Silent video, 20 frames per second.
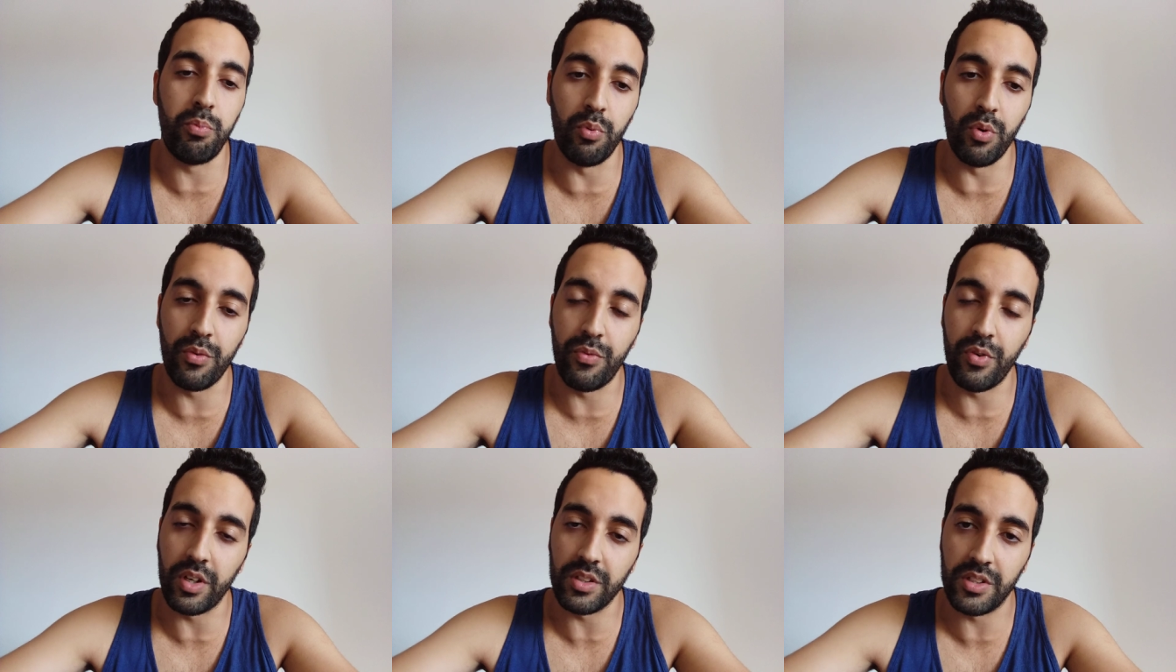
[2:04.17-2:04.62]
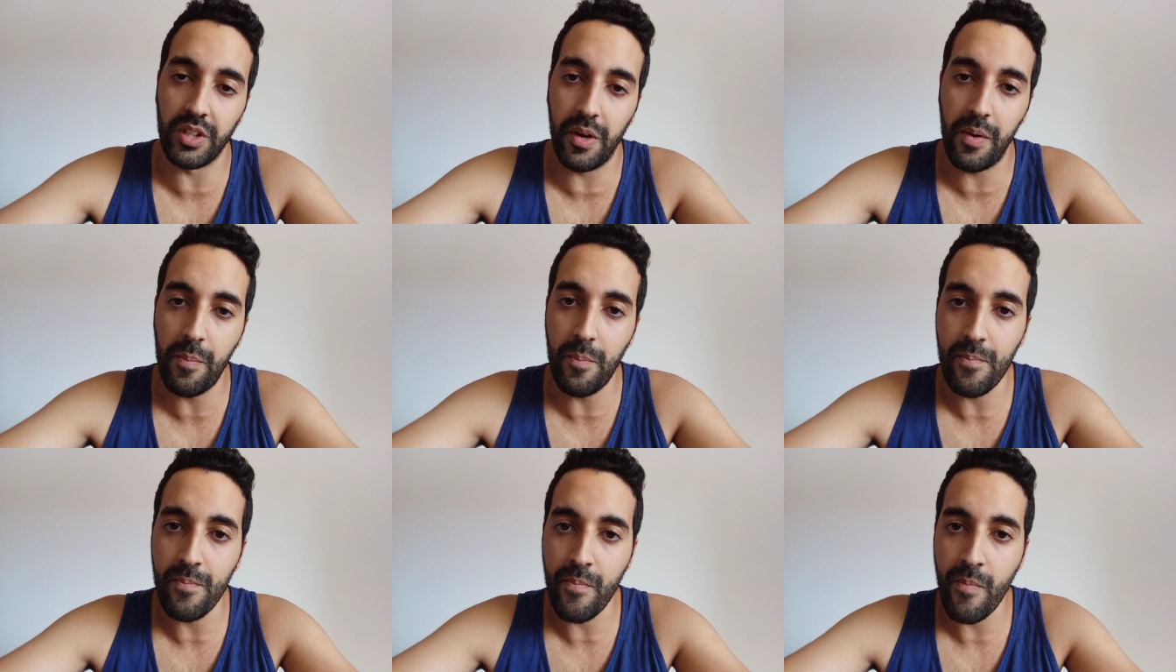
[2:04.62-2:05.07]
pouvez faire
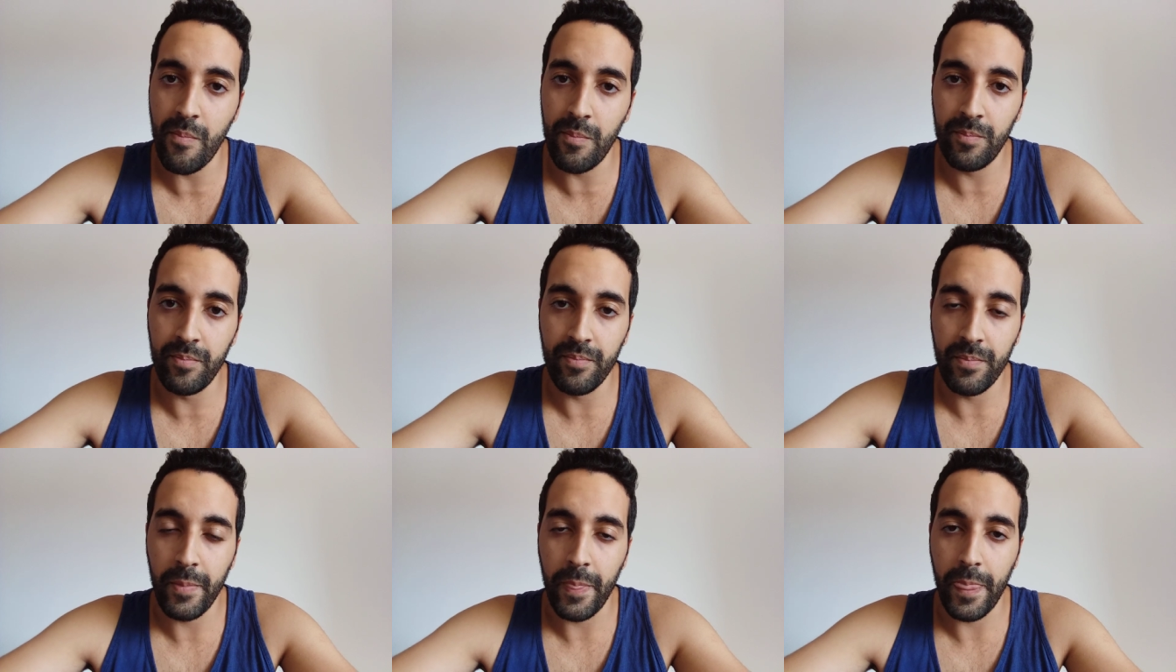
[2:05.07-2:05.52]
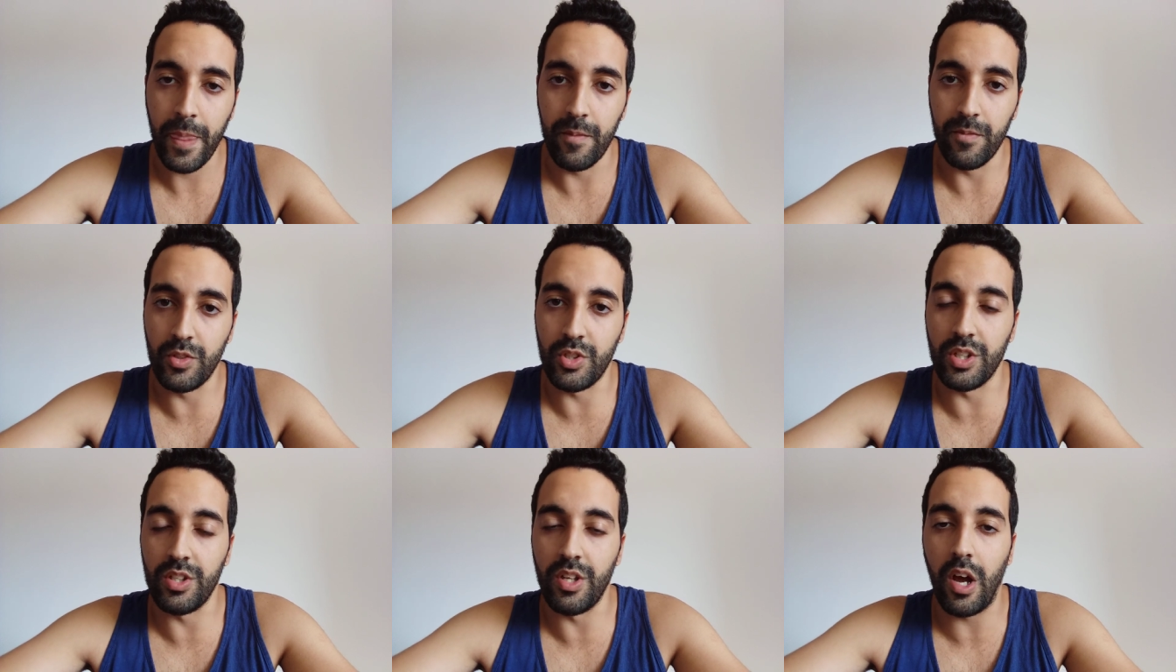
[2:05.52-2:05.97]
ça.
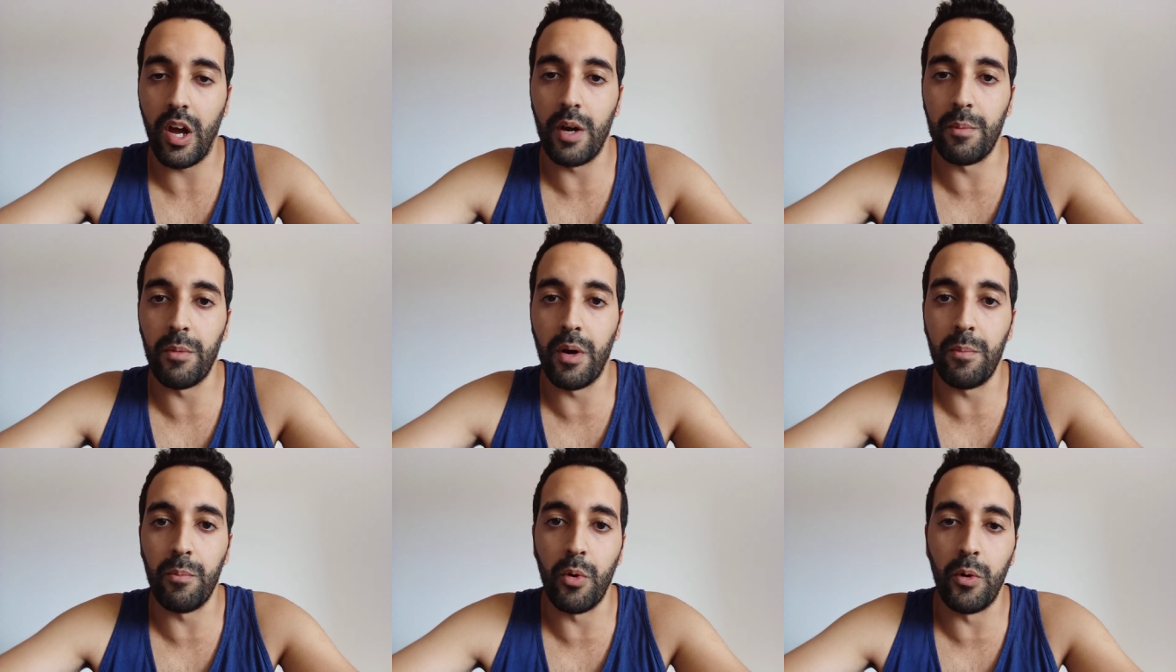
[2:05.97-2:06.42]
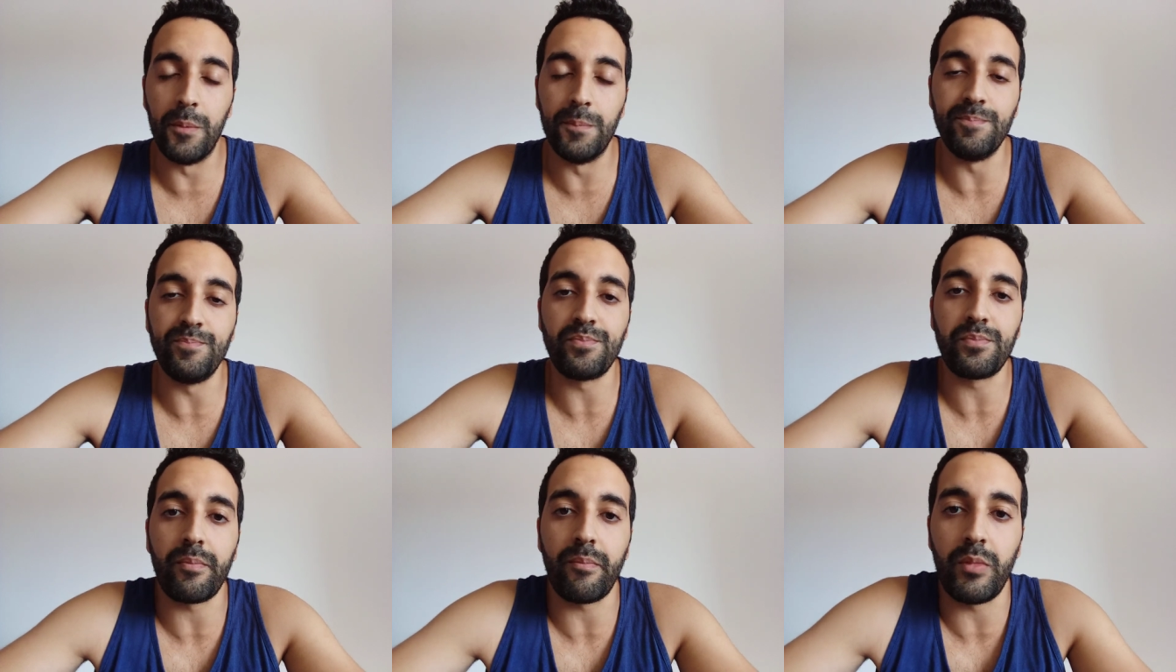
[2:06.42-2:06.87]
Généralement,
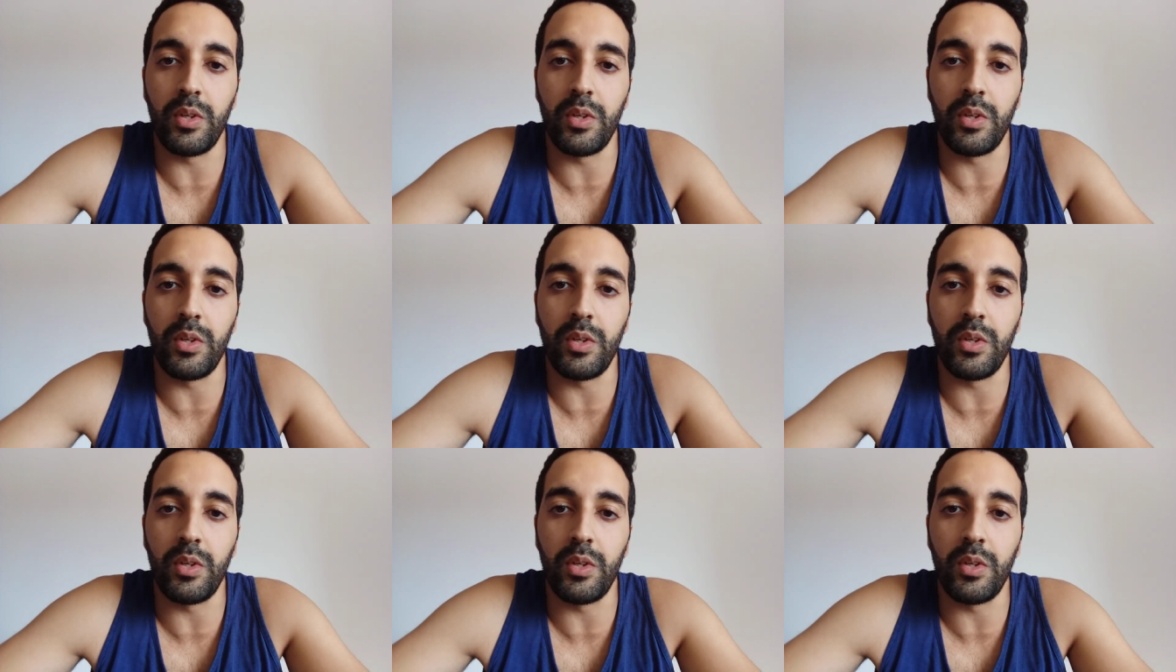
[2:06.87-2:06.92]
bon,